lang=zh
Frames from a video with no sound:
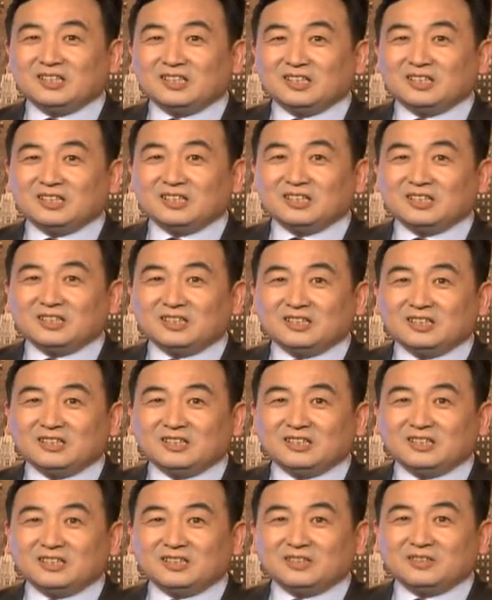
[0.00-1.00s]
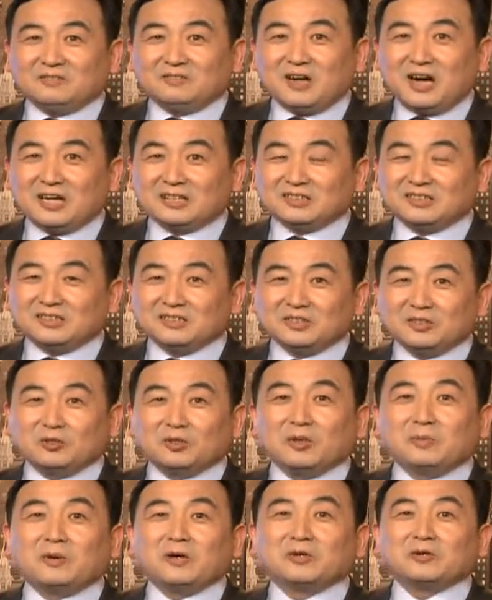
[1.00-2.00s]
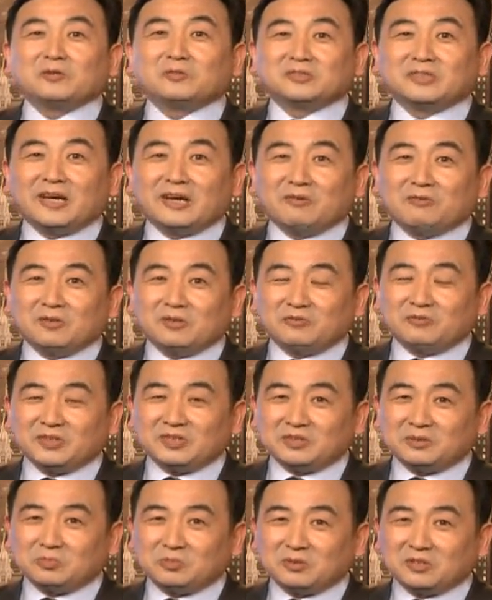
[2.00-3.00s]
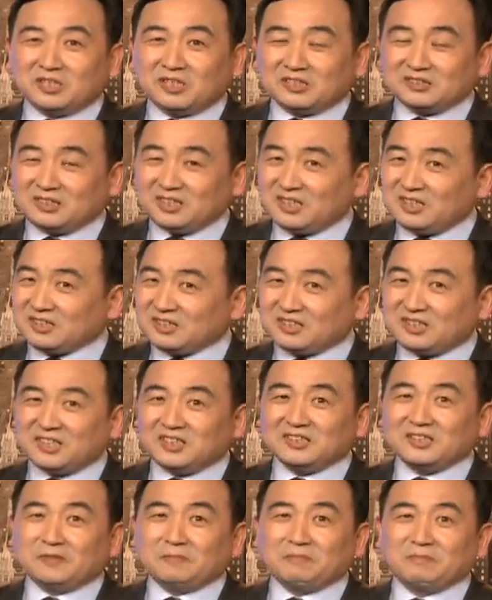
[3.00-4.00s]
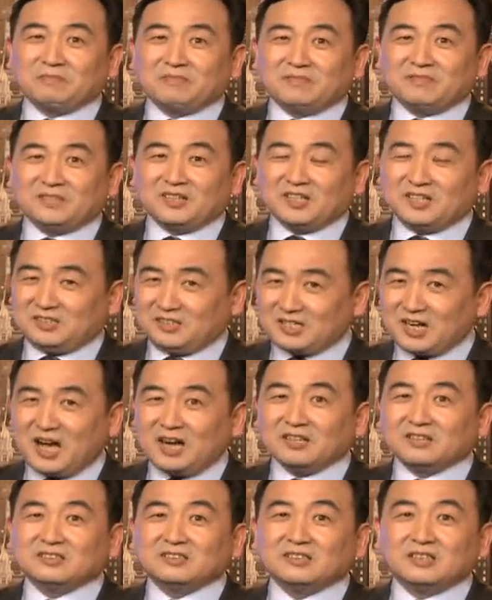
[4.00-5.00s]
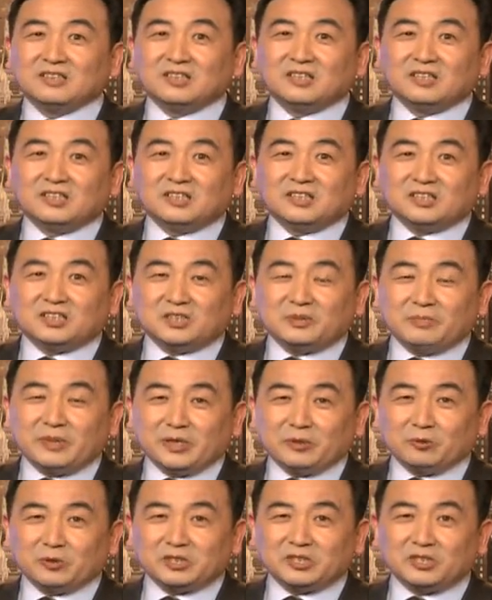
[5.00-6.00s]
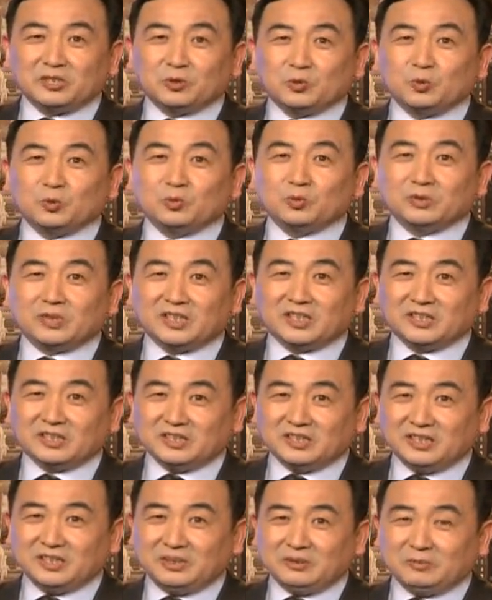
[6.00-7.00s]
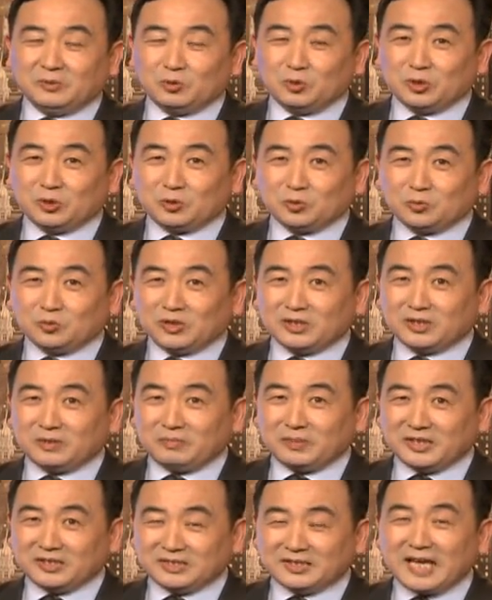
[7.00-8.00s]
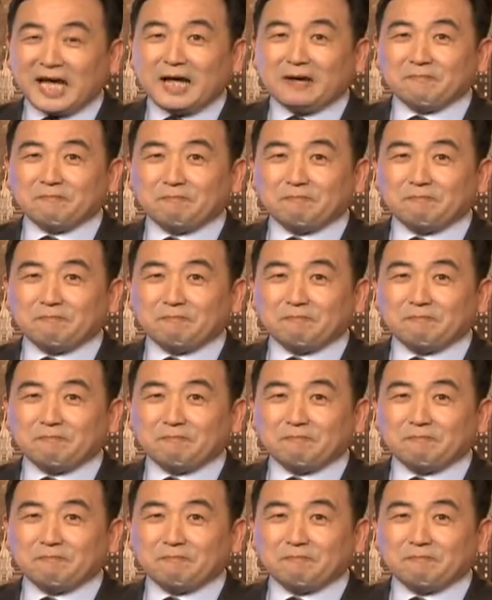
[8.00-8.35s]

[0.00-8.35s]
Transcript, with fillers: 人？网上有个朋友在我 Facebook 上贴了个帖子，很长。是美国智库呢对中国人的评价，